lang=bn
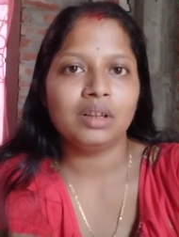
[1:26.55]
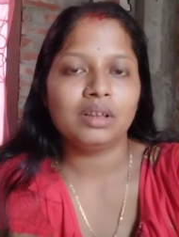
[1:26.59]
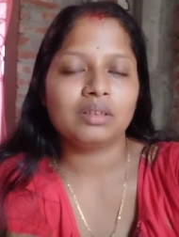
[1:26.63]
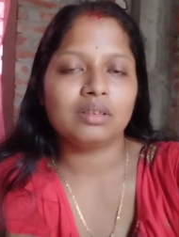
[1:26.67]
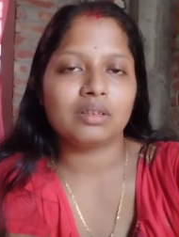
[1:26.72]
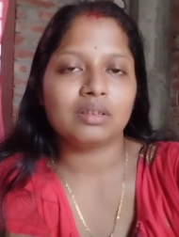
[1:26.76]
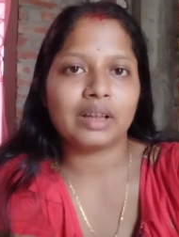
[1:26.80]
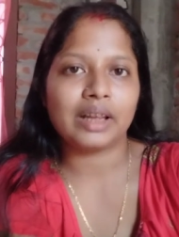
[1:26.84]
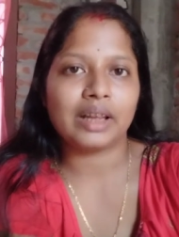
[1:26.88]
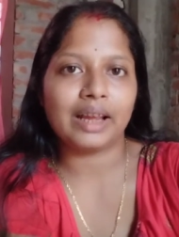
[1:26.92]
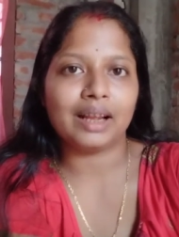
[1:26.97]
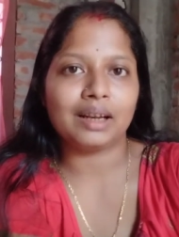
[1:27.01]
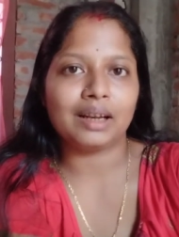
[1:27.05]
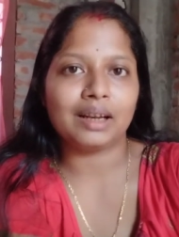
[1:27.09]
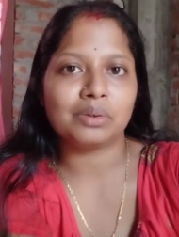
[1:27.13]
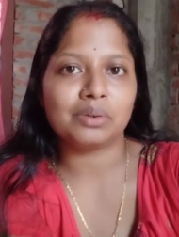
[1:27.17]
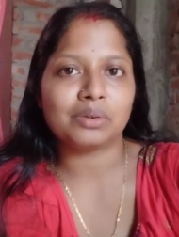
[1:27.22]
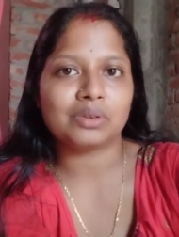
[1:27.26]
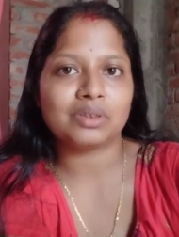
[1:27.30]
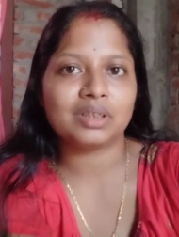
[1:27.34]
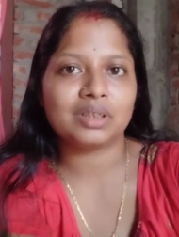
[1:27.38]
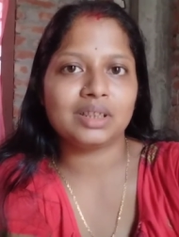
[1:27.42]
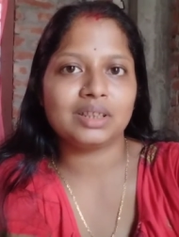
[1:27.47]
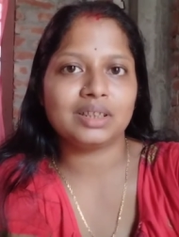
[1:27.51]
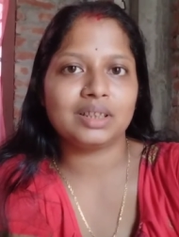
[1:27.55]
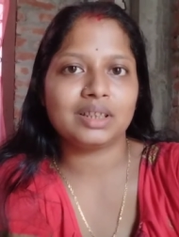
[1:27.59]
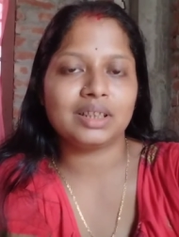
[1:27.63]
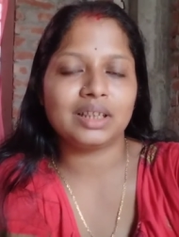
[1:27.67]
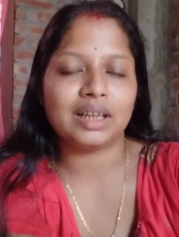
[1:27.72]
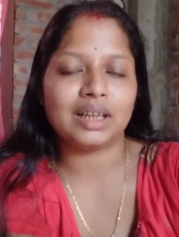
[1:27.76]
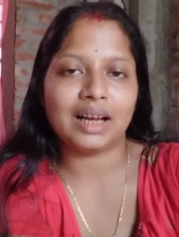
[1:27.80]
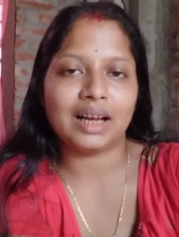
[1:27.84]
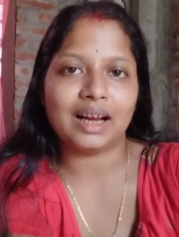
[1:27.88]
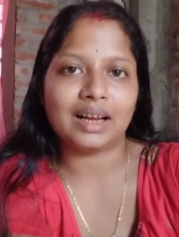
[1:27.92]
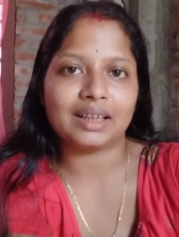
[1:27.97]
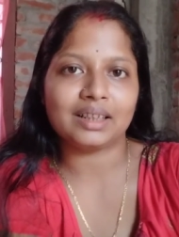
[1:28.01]
তো খেয়াল করছি যে
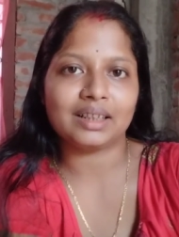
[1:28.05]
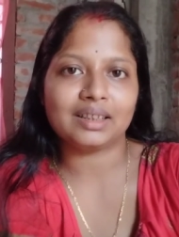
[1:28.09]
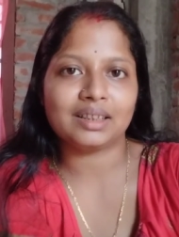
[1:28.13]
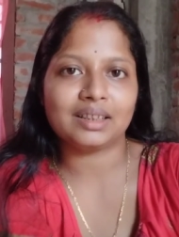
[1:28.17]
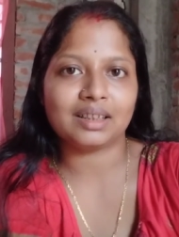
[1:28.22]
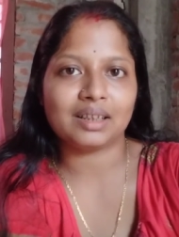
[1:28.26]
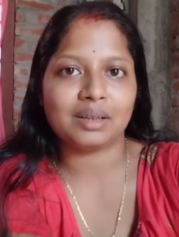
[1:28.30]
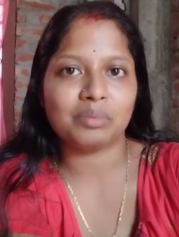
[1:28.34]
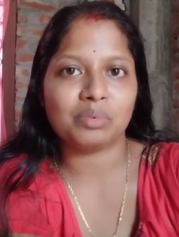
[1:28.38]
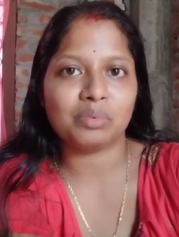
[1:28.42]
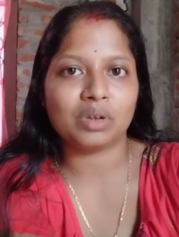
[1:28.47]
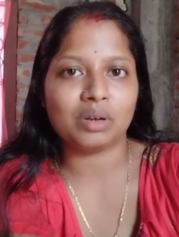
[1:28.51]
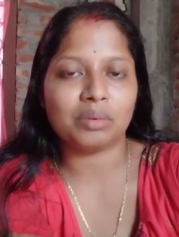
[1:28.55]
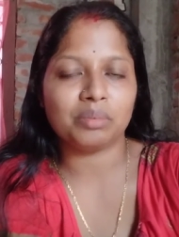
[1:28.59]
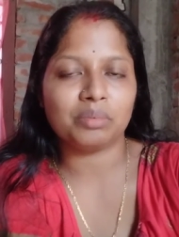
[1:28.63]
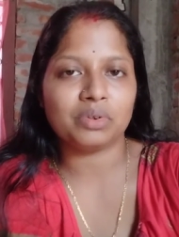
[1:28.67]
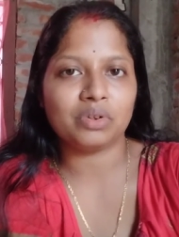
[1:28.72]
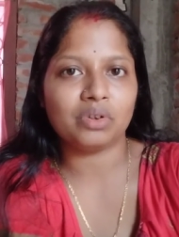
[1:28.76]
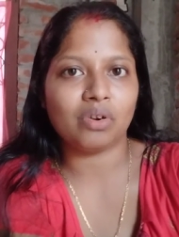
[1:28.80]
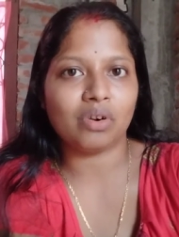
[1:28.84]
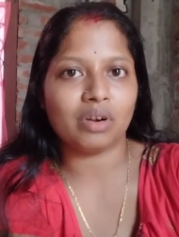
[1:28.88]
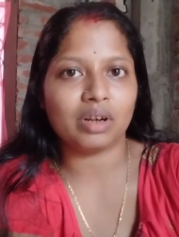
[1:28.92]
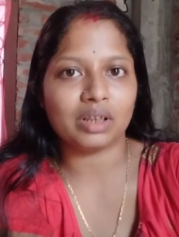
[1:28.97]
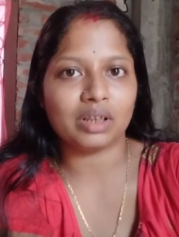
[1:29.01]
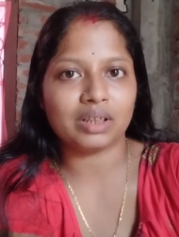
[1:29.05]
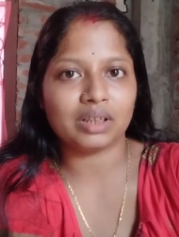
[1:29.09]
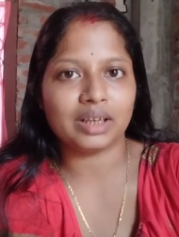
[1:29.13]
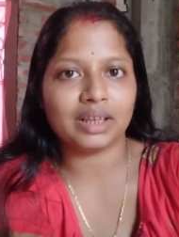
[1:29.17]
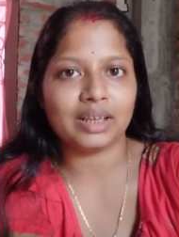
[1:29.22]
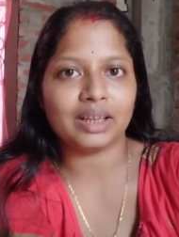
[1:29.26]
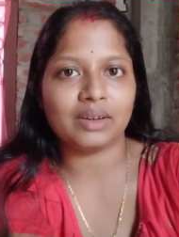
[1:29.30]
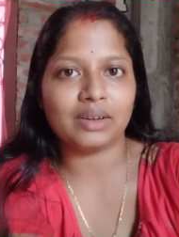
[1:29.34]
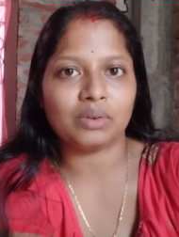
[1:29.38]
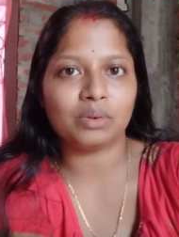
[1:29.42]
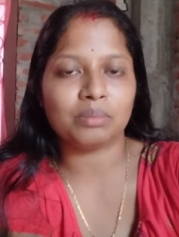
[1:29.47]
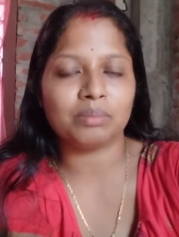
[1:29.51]
না আগের থেকে মোটামুটি অনেকটাই
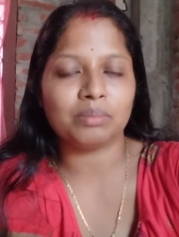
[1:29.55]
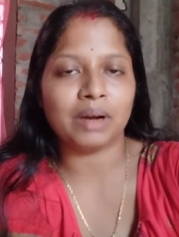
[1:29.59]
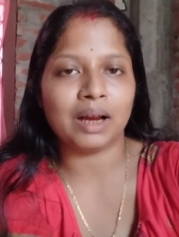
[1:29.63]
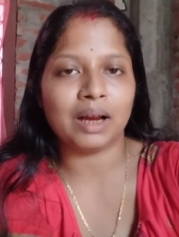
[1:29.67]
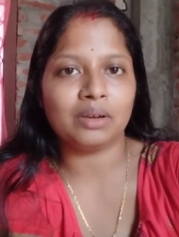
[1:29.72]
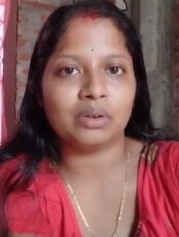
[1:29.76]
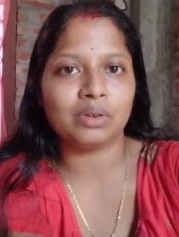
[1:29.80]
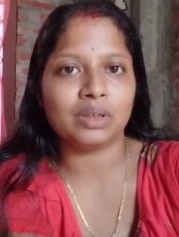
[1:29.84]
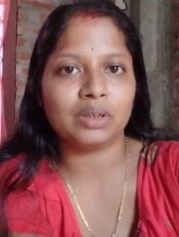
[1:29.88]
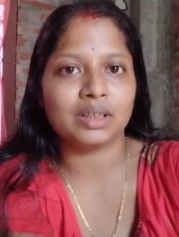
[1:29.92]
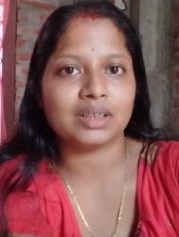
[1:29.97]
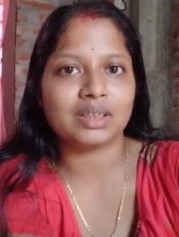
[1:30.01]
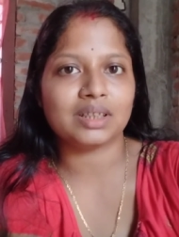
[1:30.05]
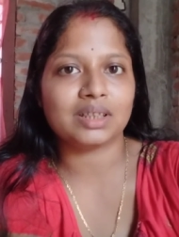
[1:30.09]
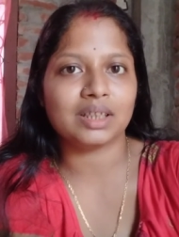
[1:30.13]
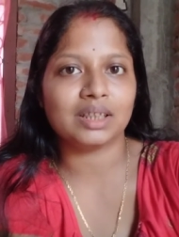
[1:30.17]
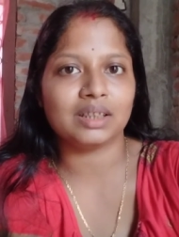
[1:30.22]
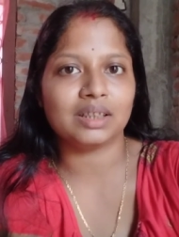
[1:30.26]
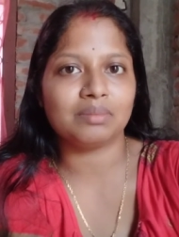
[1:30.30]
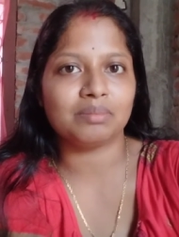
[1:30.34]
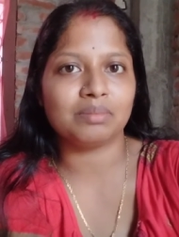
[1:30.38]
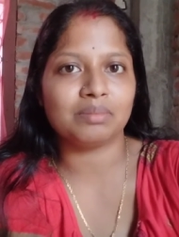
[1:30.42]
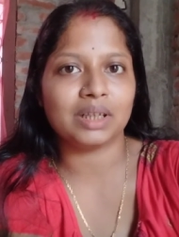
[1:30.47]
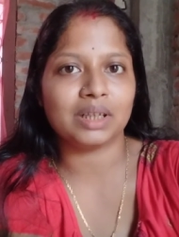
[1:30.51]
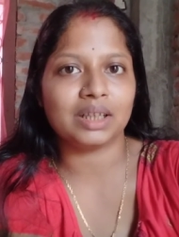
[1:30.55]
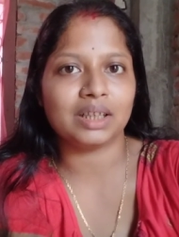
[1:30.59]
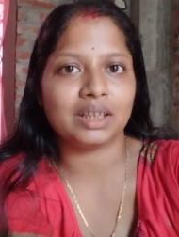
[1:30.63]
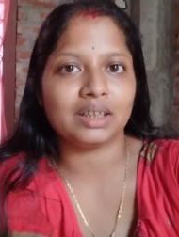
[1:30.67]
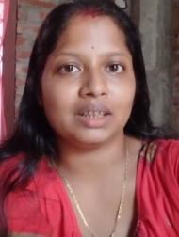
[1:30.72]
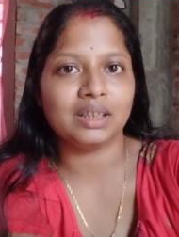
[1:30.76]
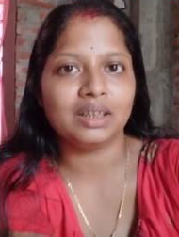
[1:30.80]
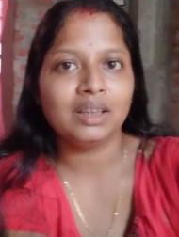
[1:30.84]
এখন ভালো আছে মানে